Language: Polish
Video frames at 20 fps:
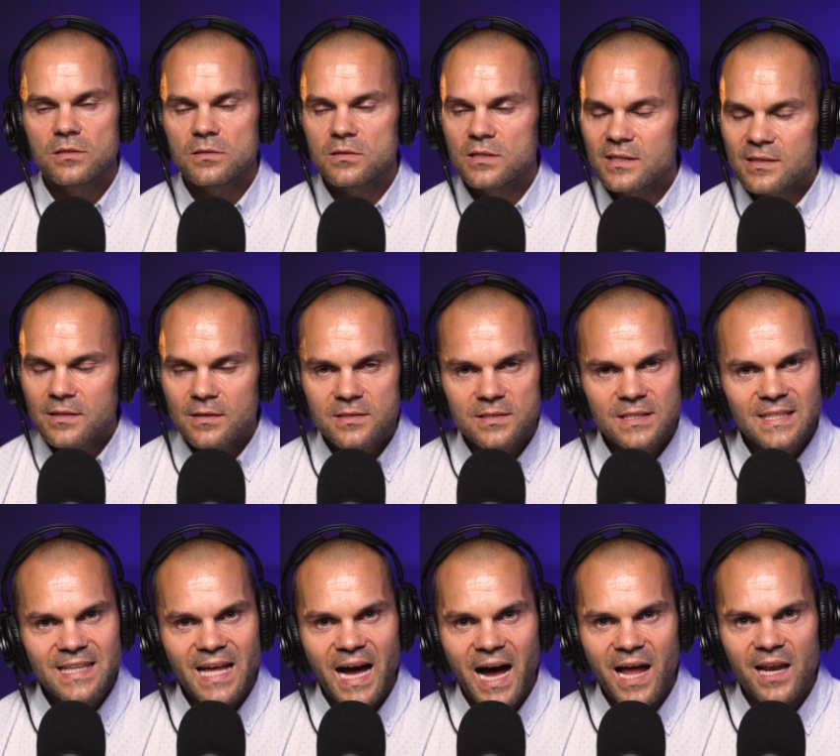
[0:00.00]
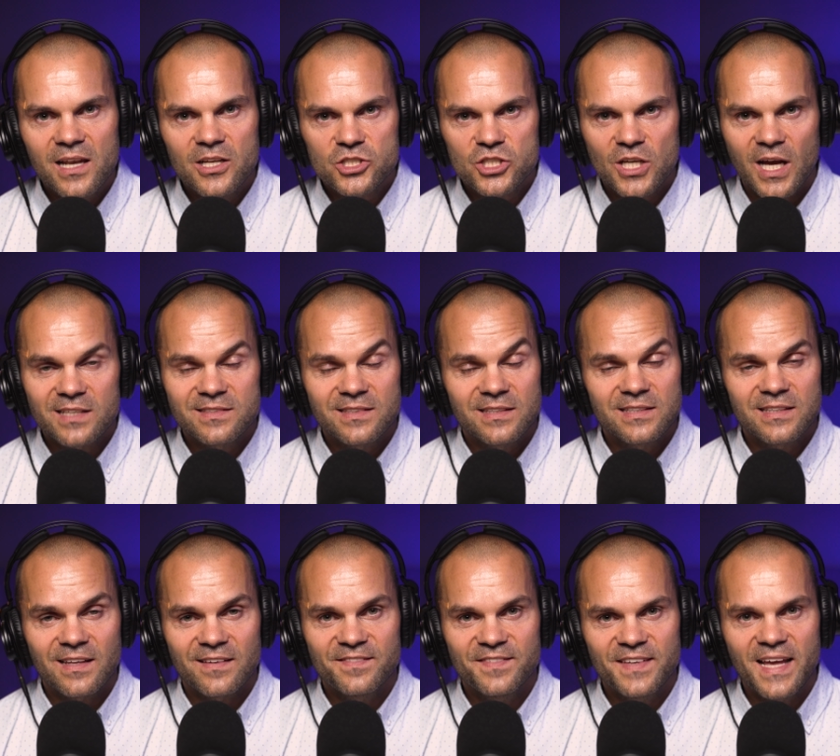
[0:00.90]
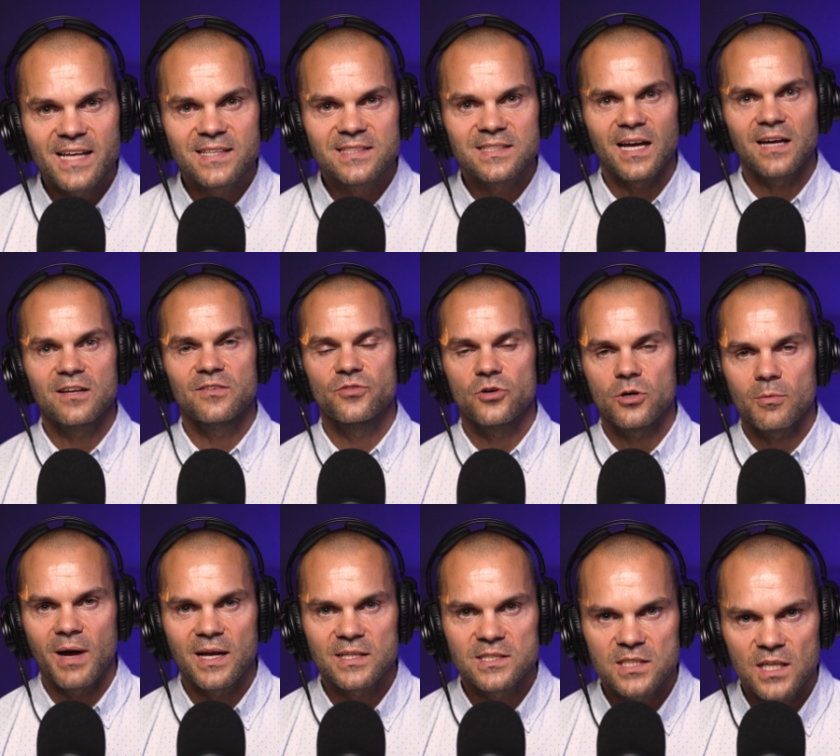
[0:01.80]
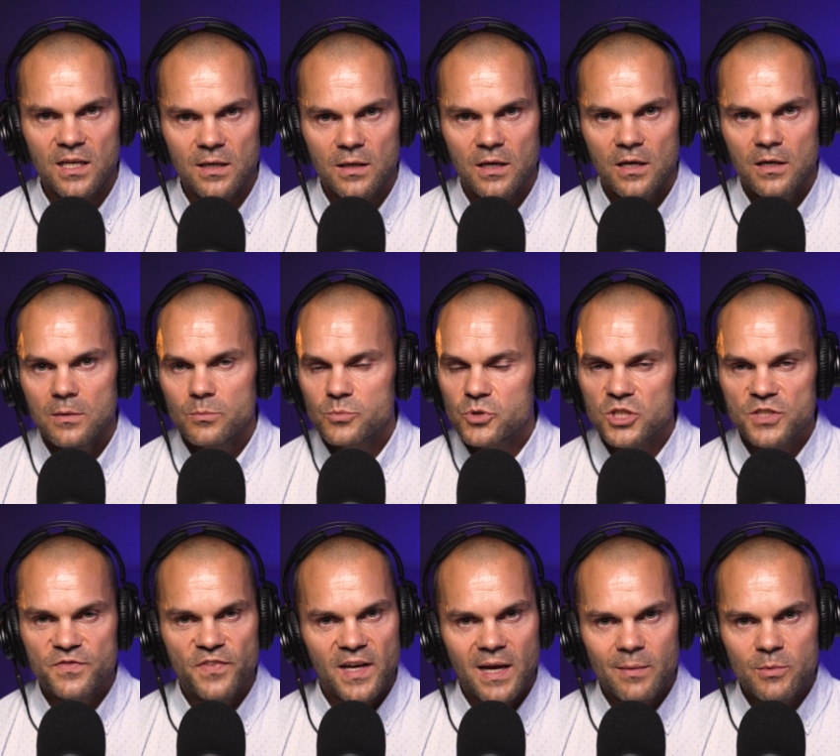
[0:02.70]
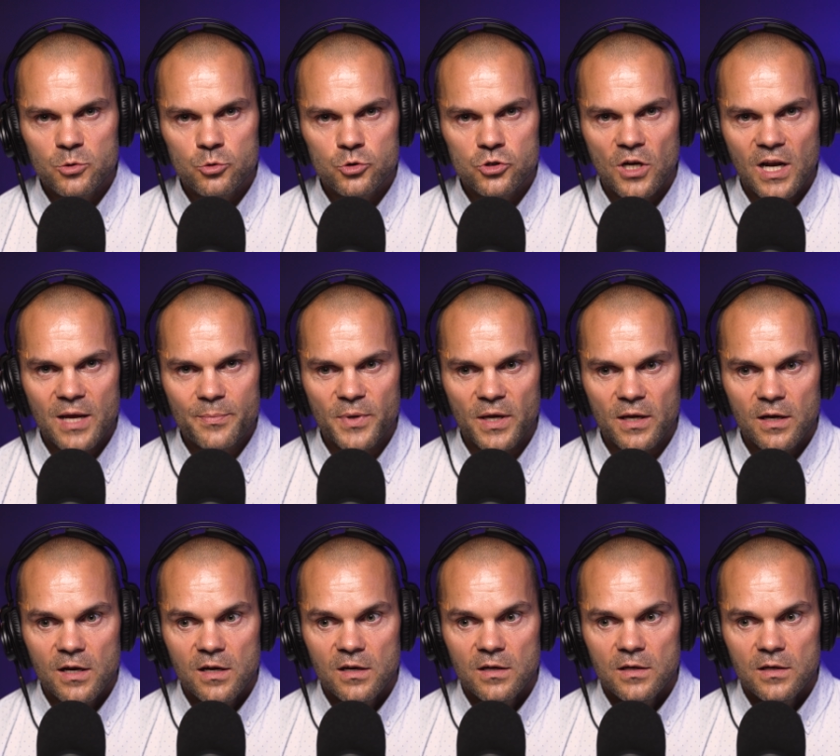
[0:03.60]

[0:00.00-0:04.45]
To, to jest idealny czas, wtedy ta wiedza, informacje przyswajamy dużo lepiej.